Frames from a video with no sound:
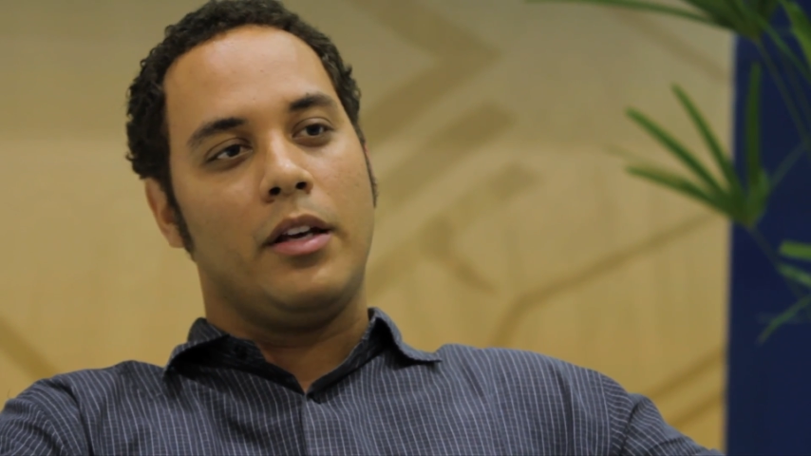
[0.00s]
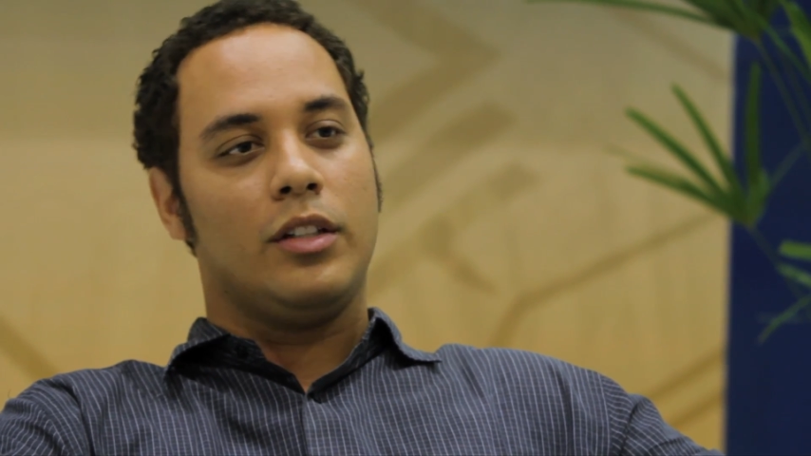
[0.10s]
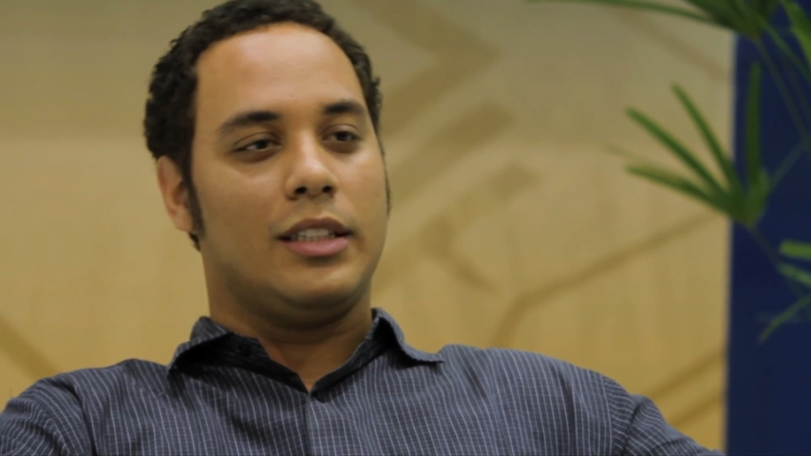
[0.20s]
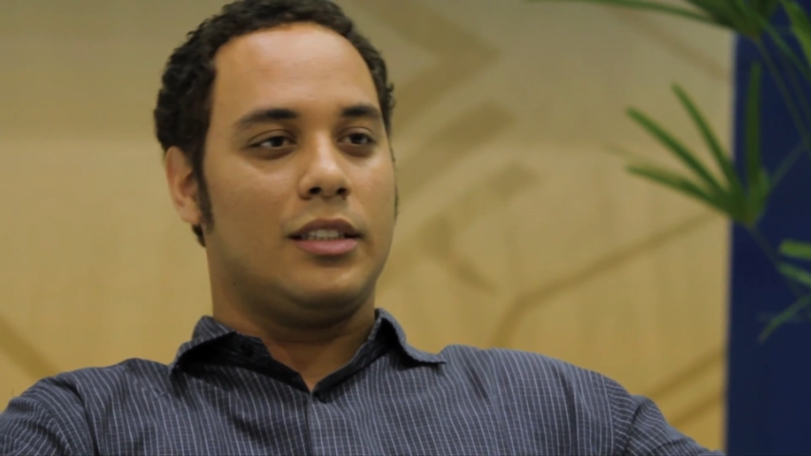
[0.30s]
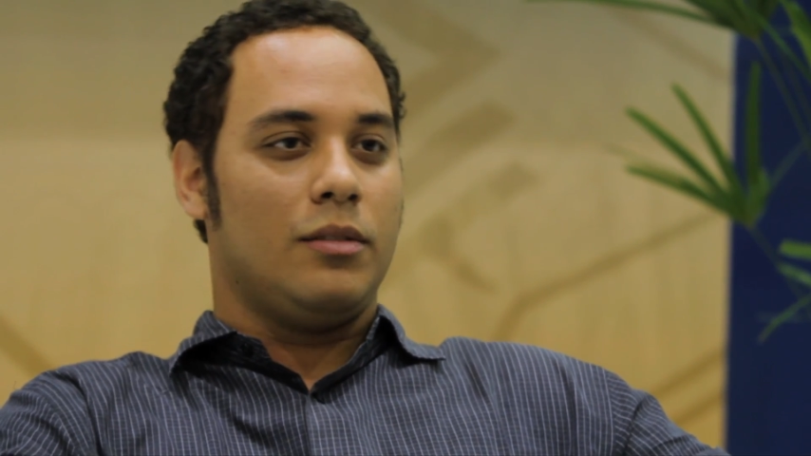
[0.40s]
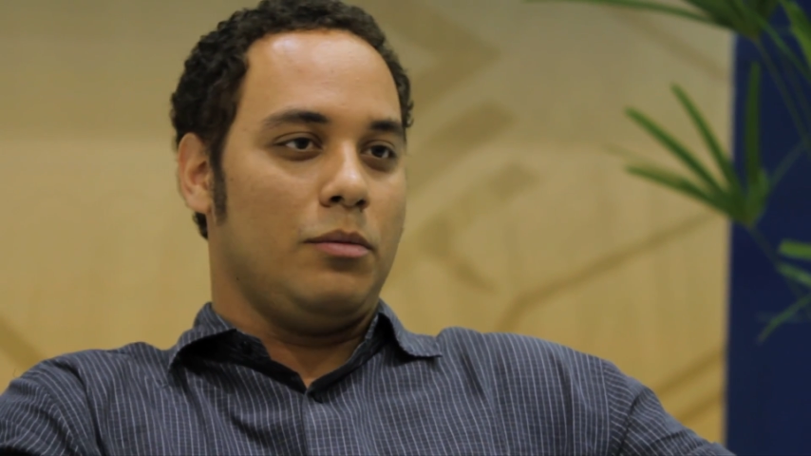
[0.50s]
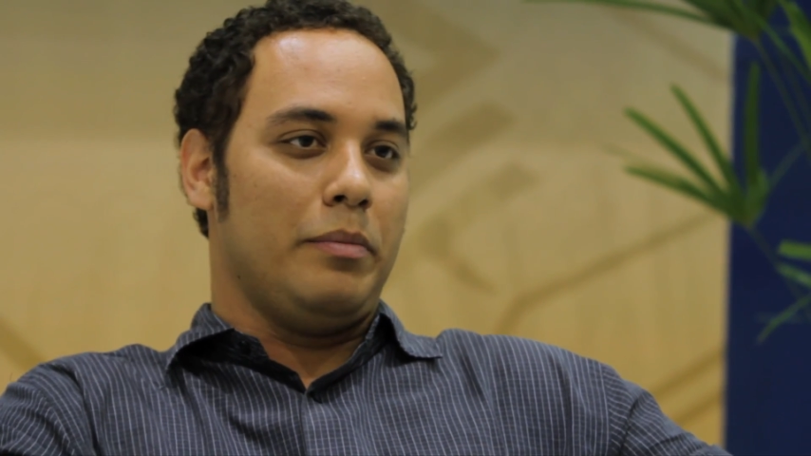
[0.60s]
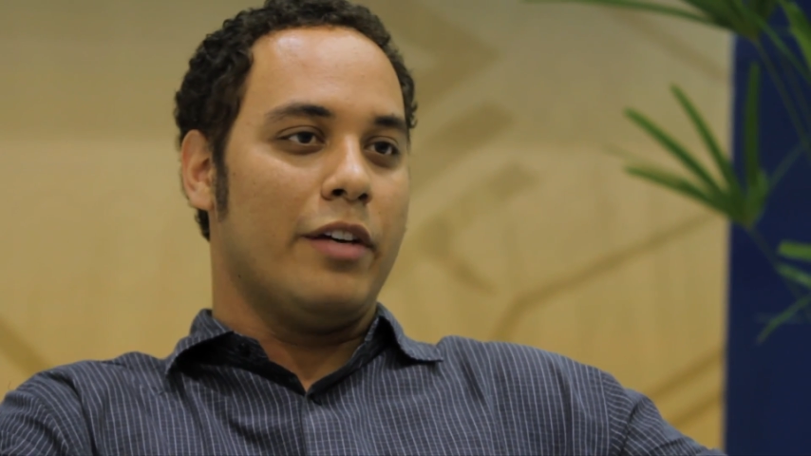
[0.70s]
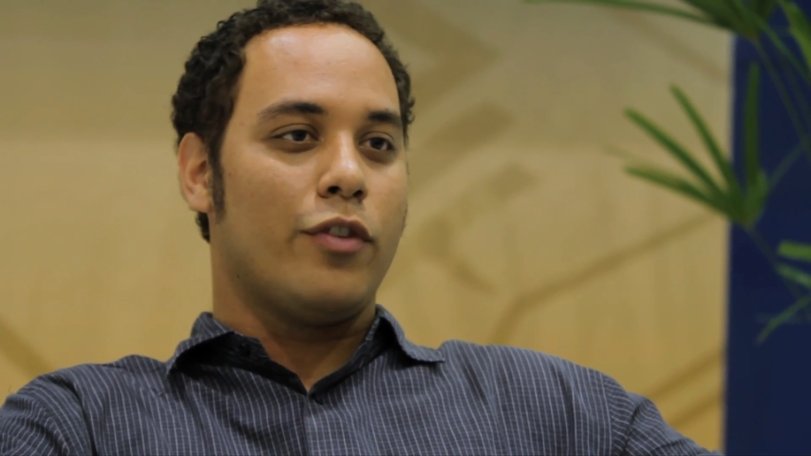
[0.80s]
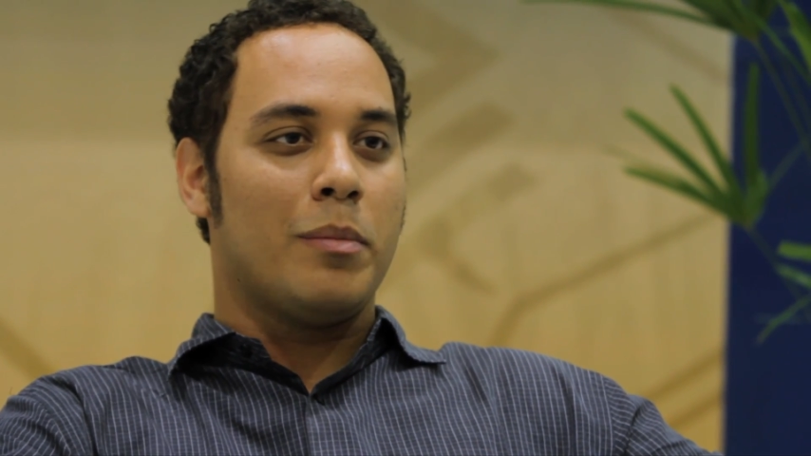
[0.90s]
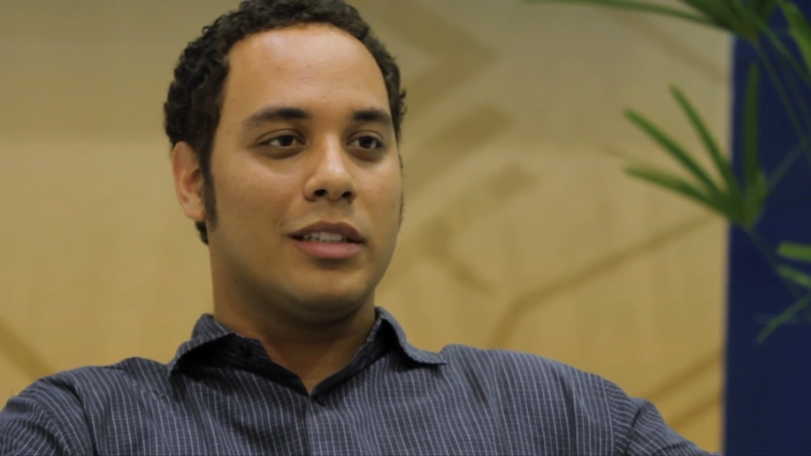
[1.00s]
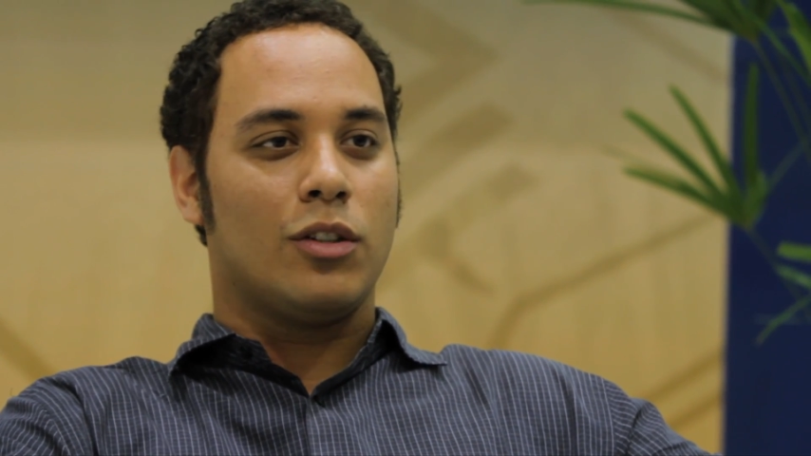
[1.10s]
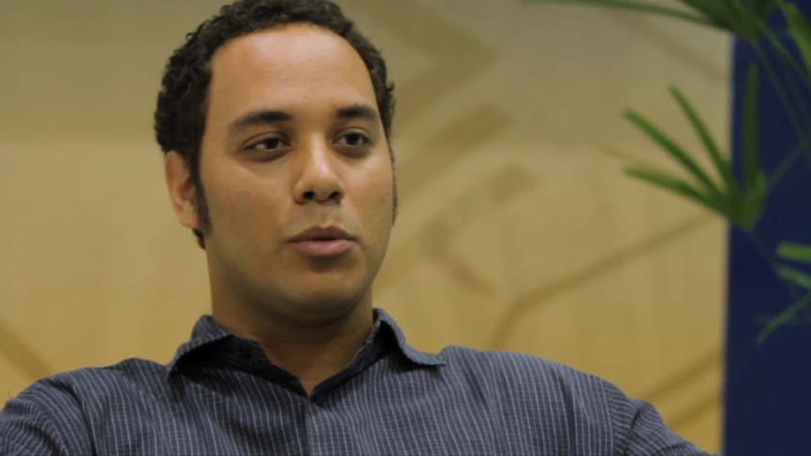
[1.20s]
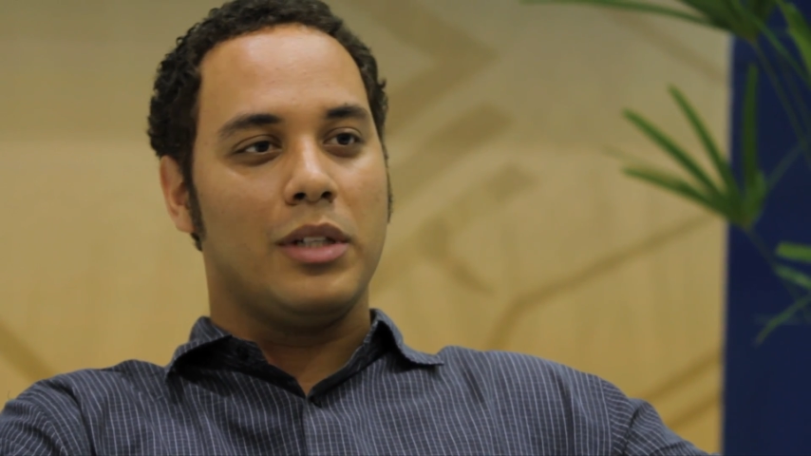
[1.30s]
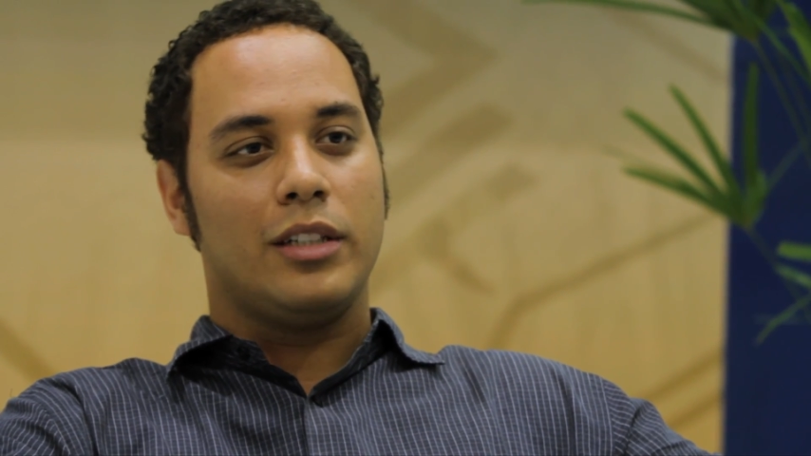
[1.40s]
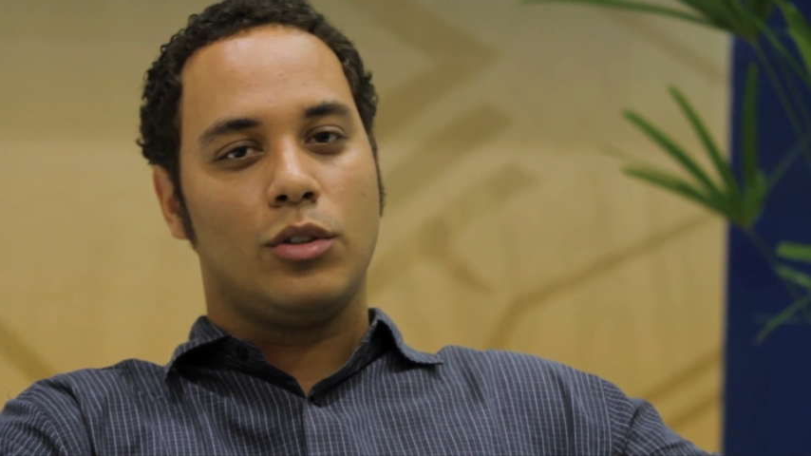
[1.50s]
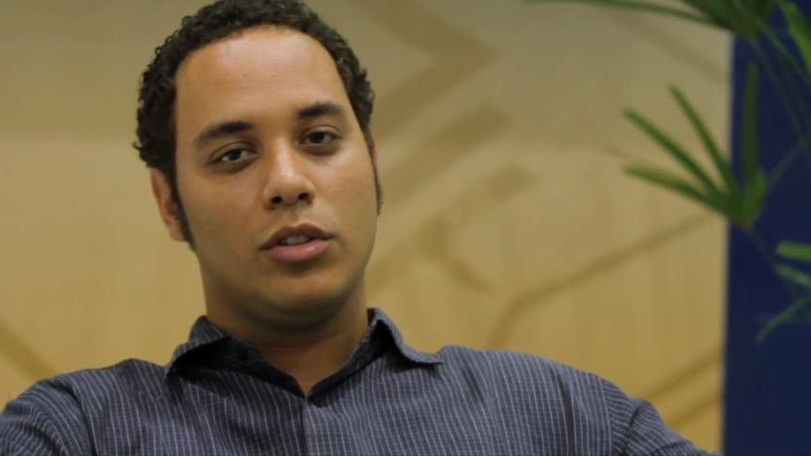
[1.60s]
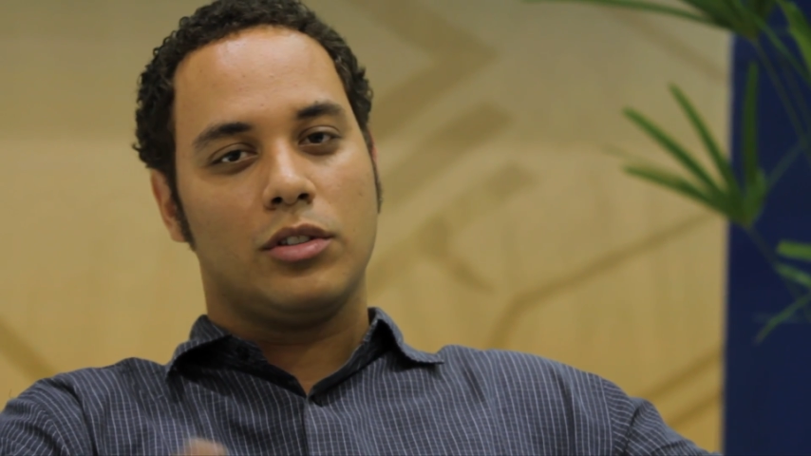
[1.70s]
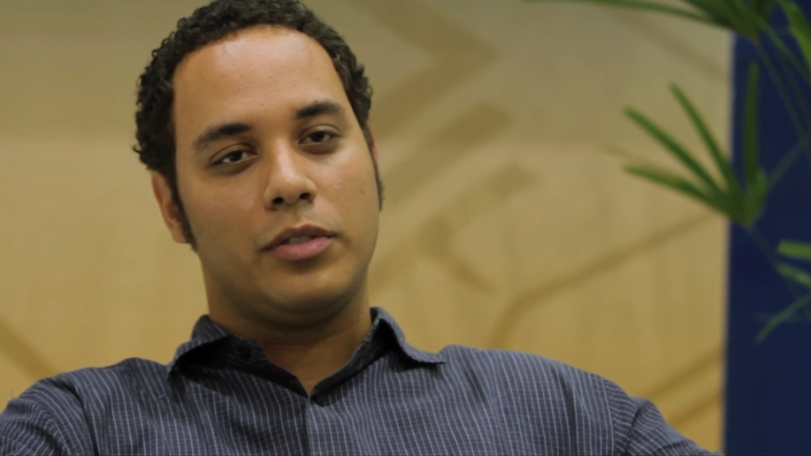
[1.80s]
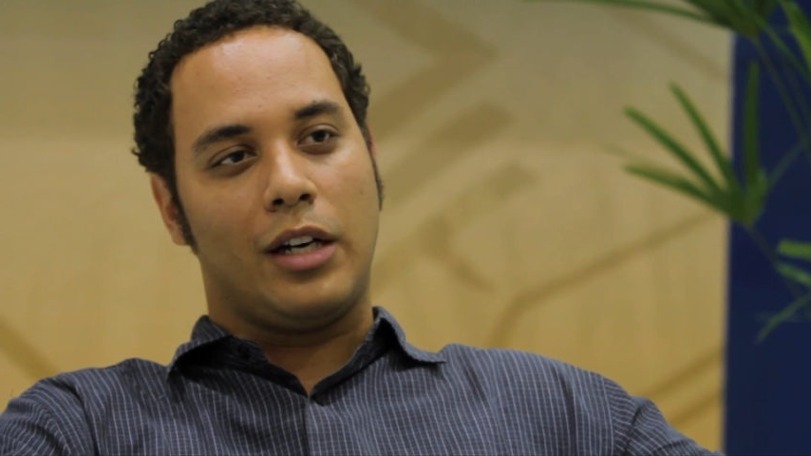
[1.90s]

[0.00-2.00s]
Eu, nas, minha formação como leitor